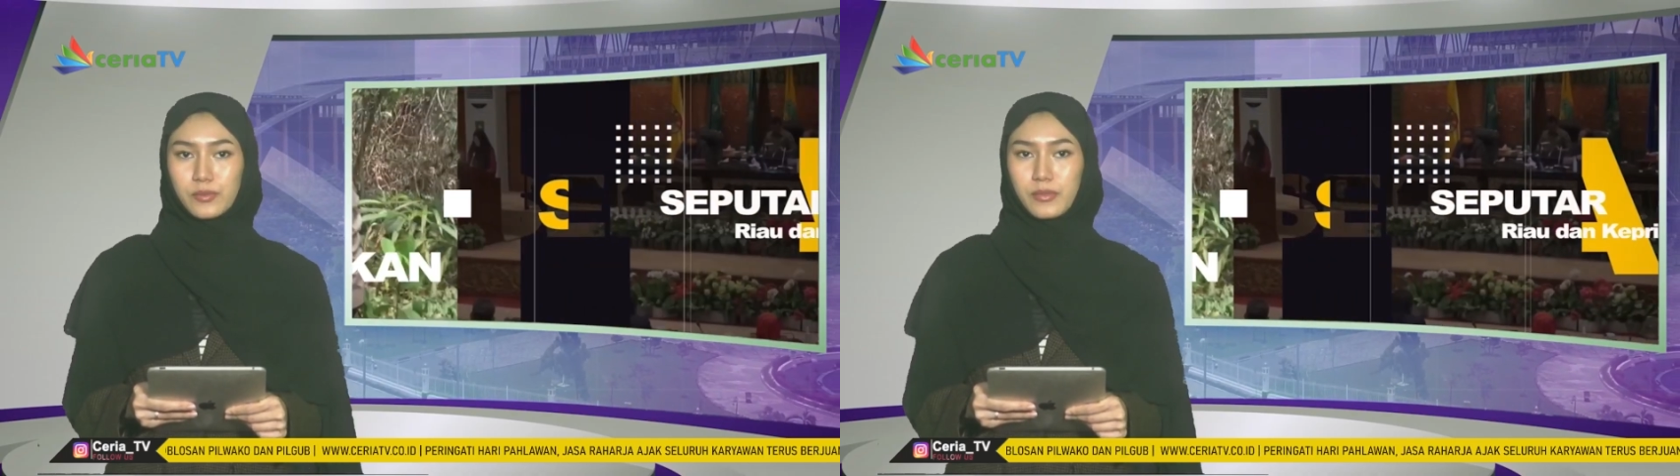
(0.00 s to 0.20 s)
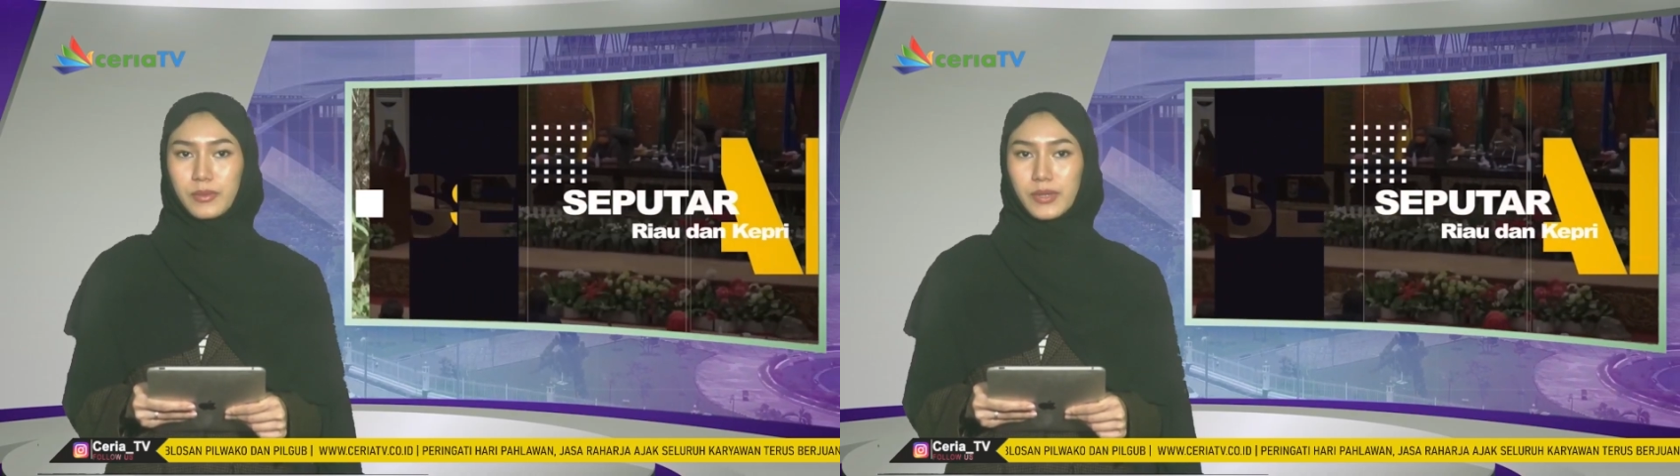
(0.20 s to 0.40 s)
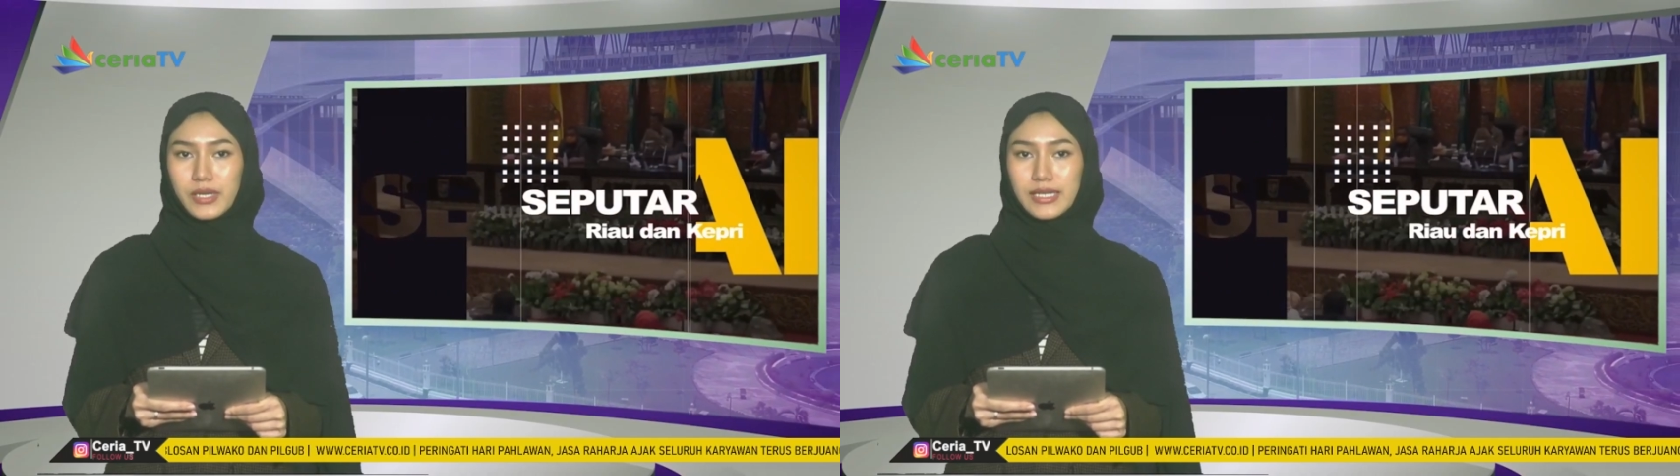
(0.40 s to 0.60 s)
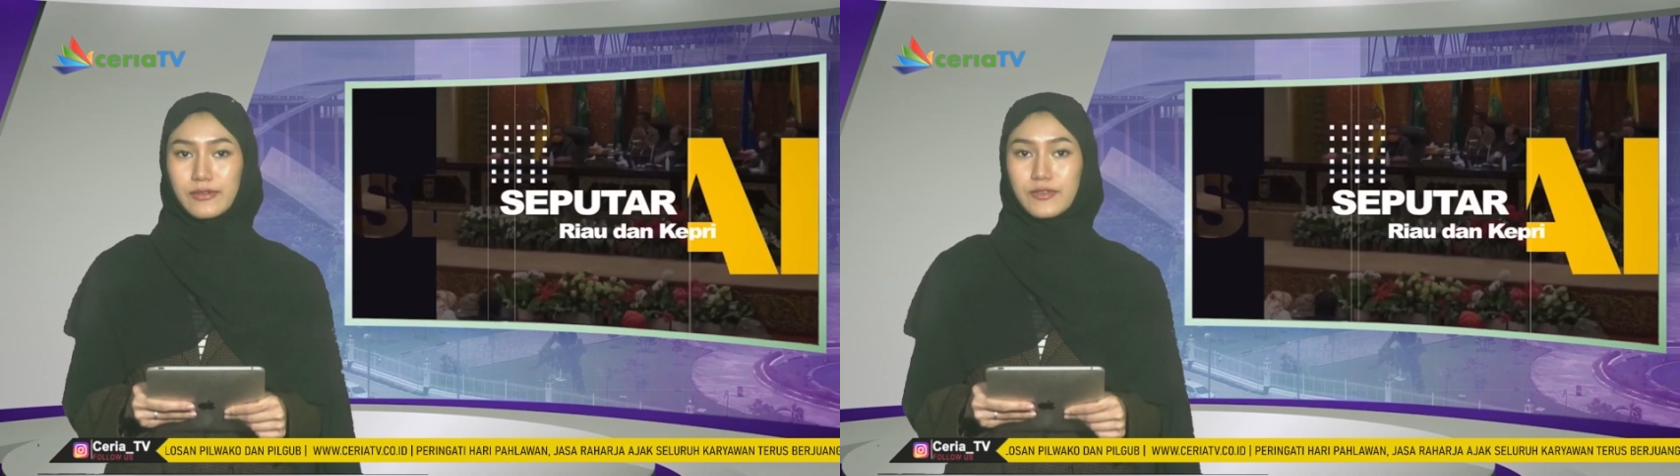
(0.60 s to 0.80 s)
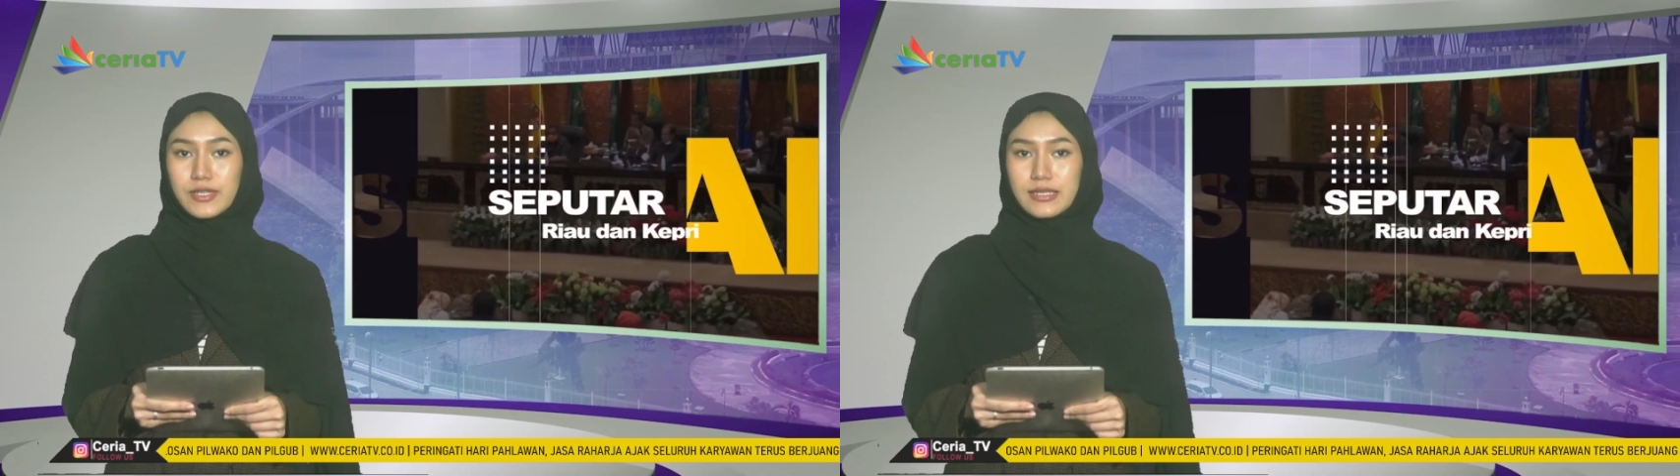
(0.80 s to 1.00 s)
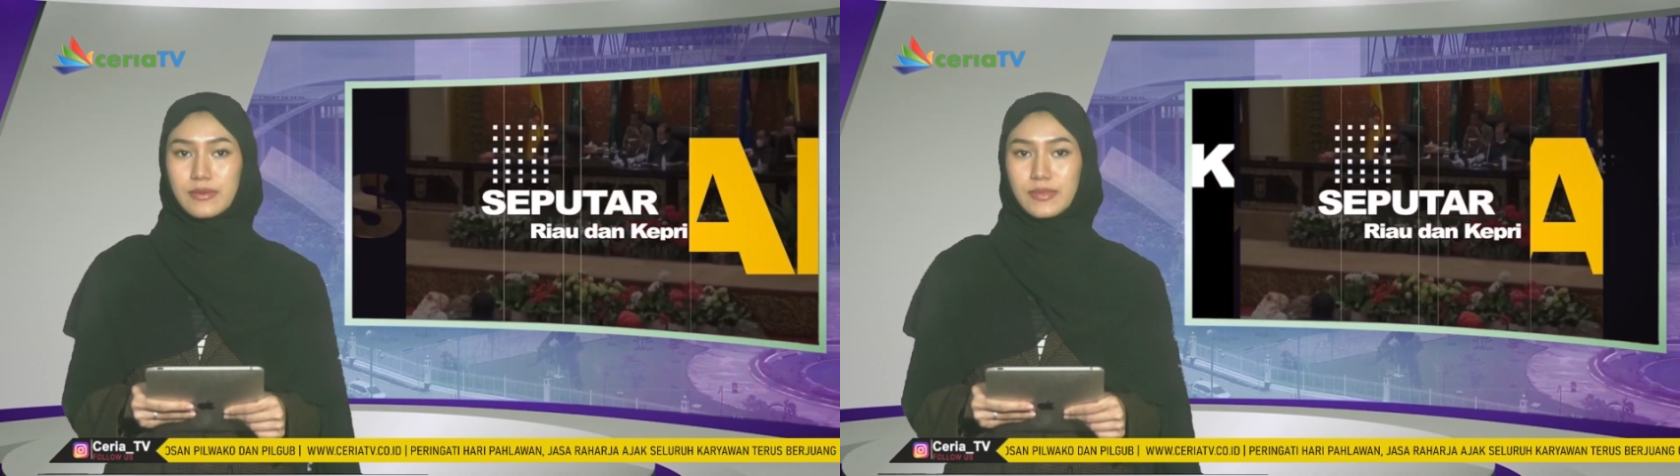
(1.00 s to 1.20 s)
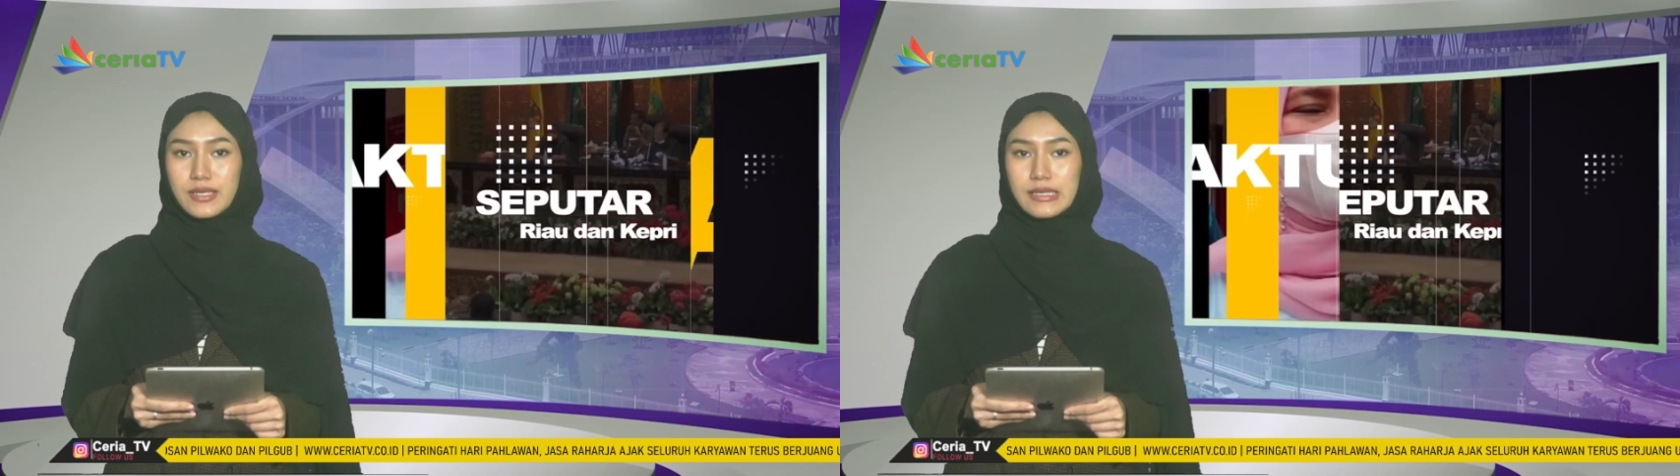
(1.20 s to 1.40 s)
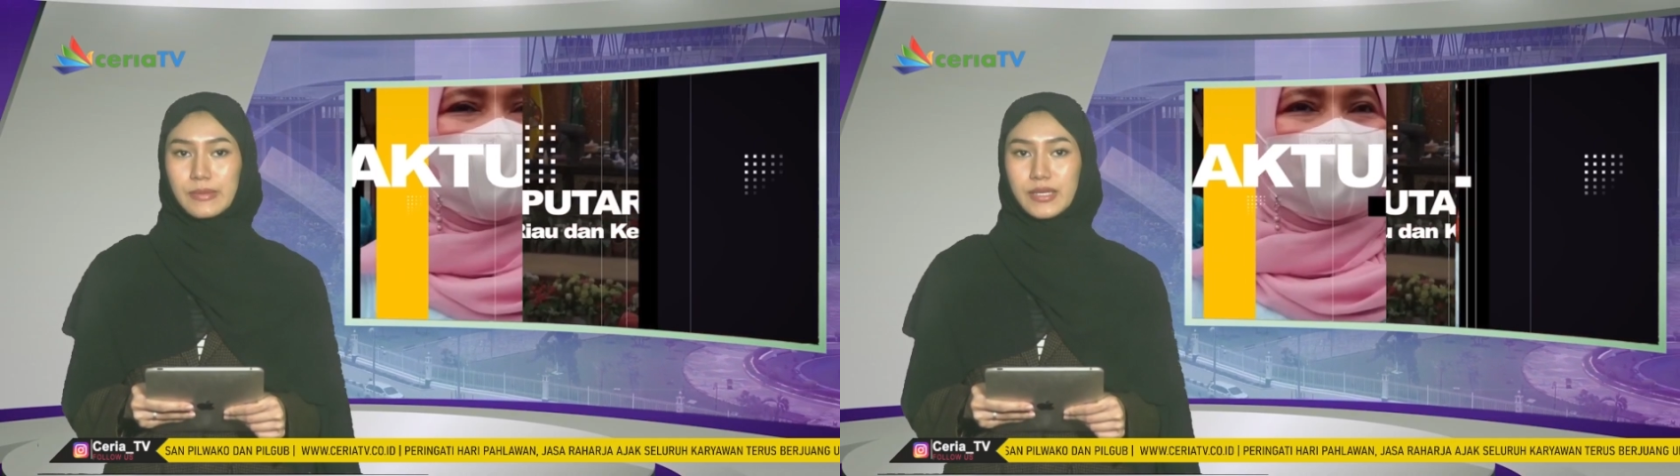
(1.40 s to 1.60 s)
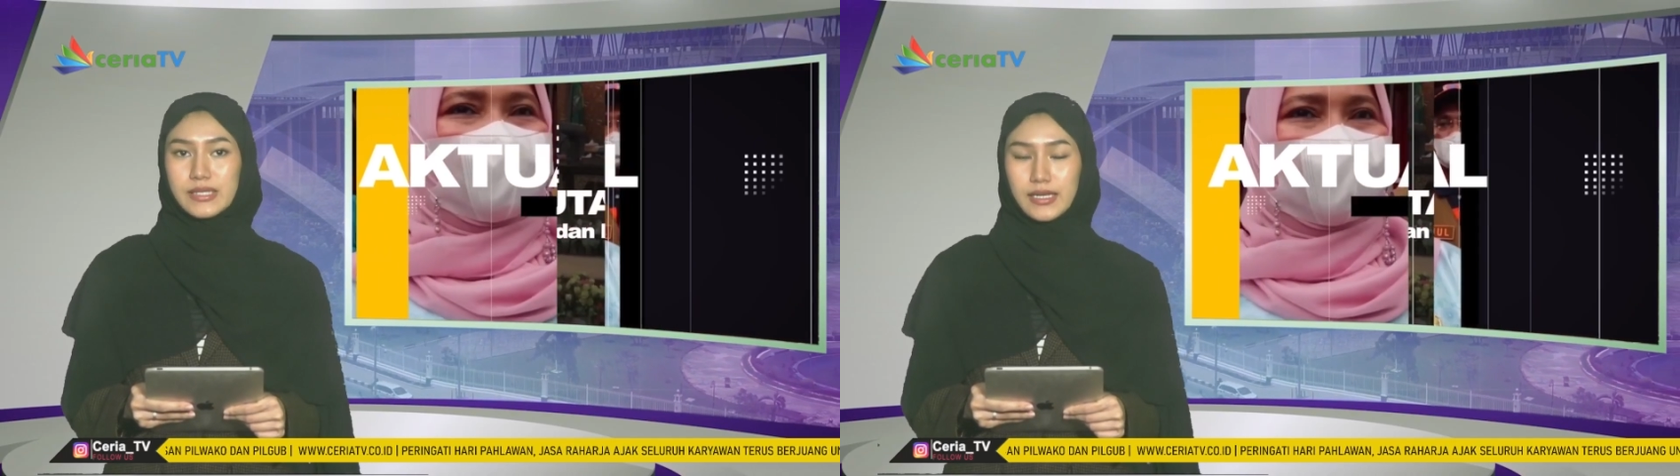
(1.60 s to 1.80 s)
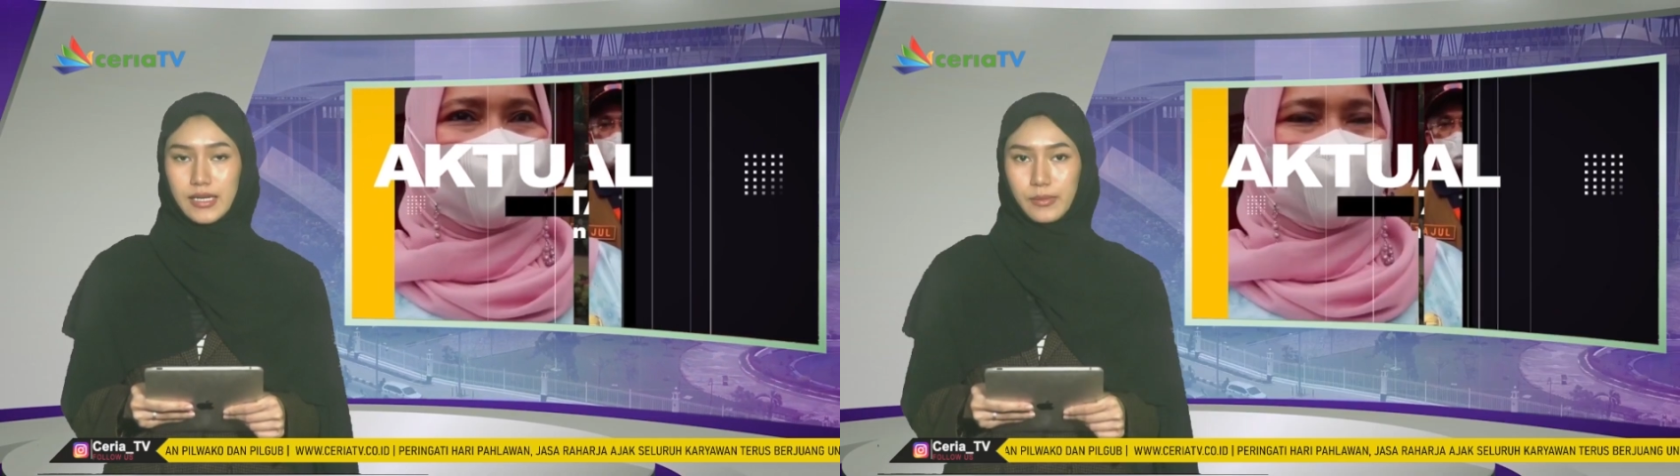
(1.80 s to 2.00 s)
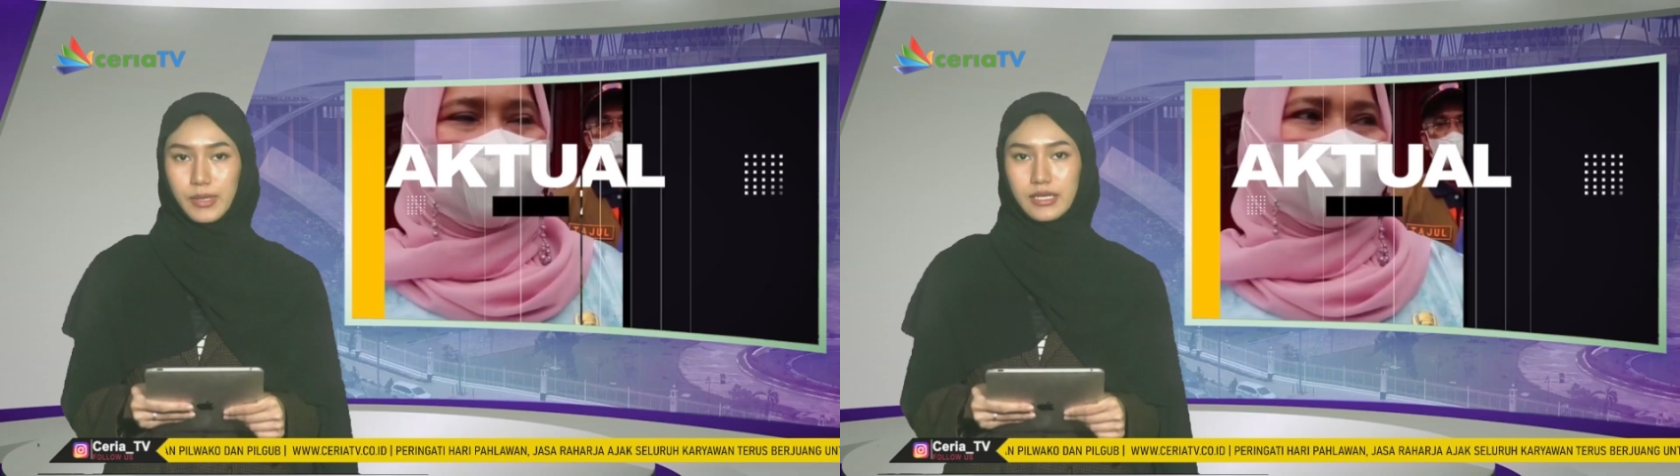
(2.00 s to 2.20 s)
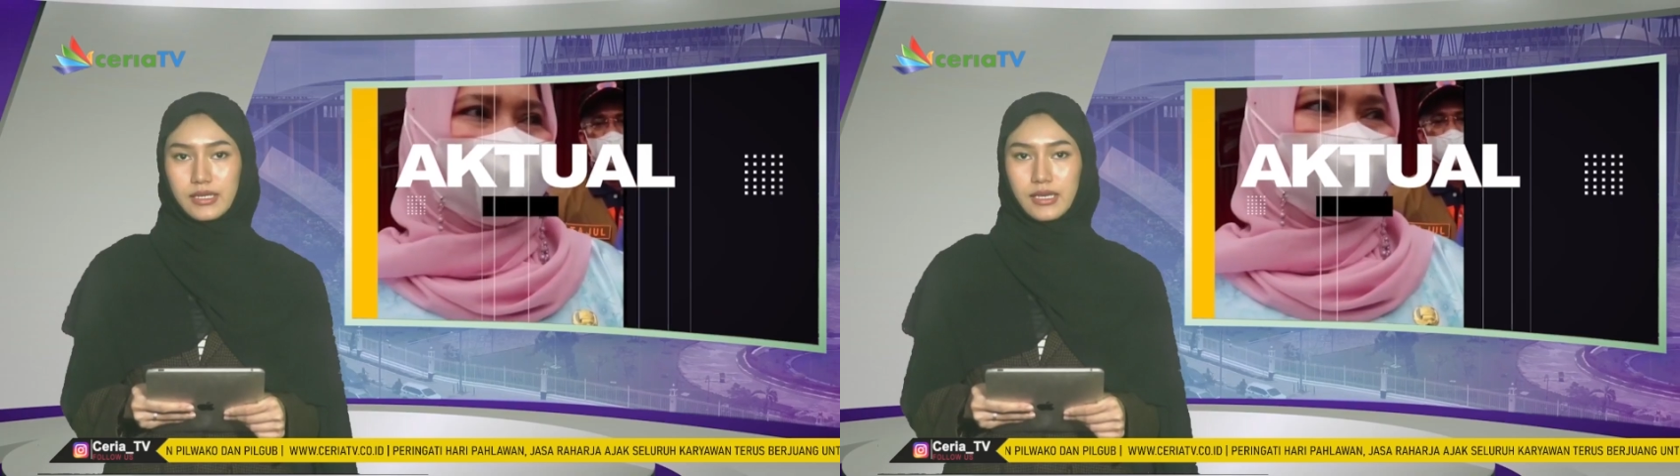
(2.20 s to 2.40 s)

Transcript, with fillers: memperdalam visi misi pasangan aman.